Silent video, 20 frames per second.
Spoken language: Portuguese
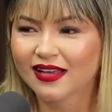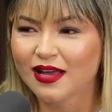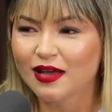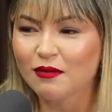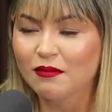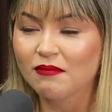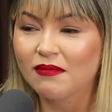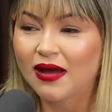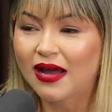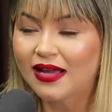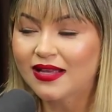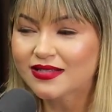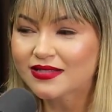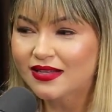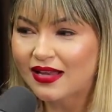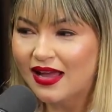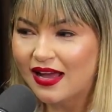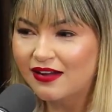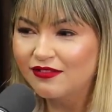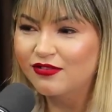mais
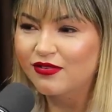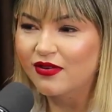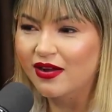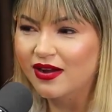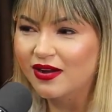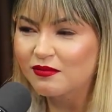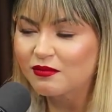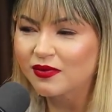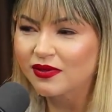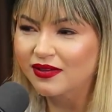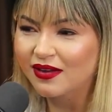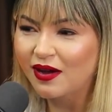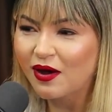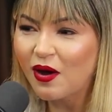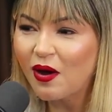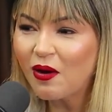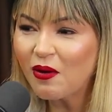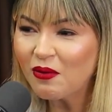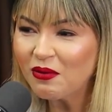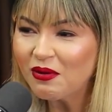lava o
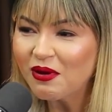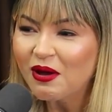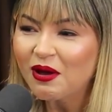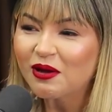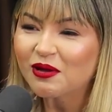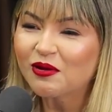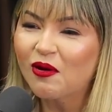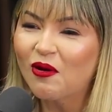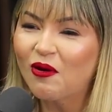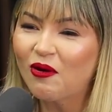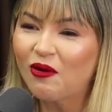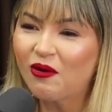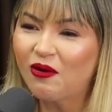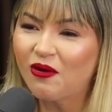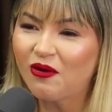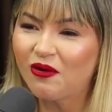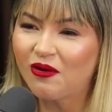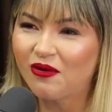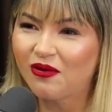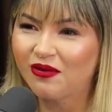caminhão ou,
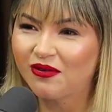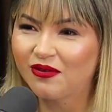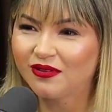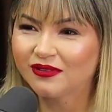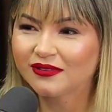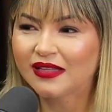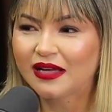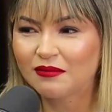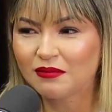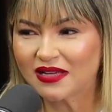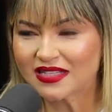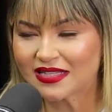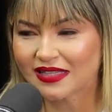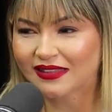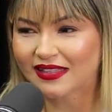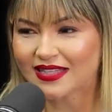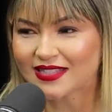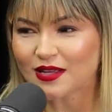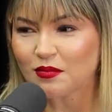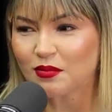ou, ou, ou, dá mais
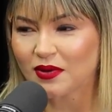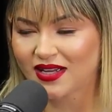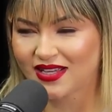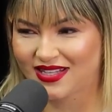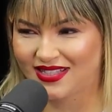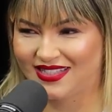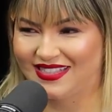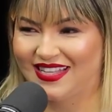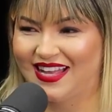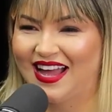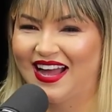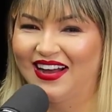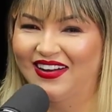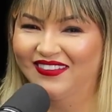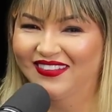atenção para cristal,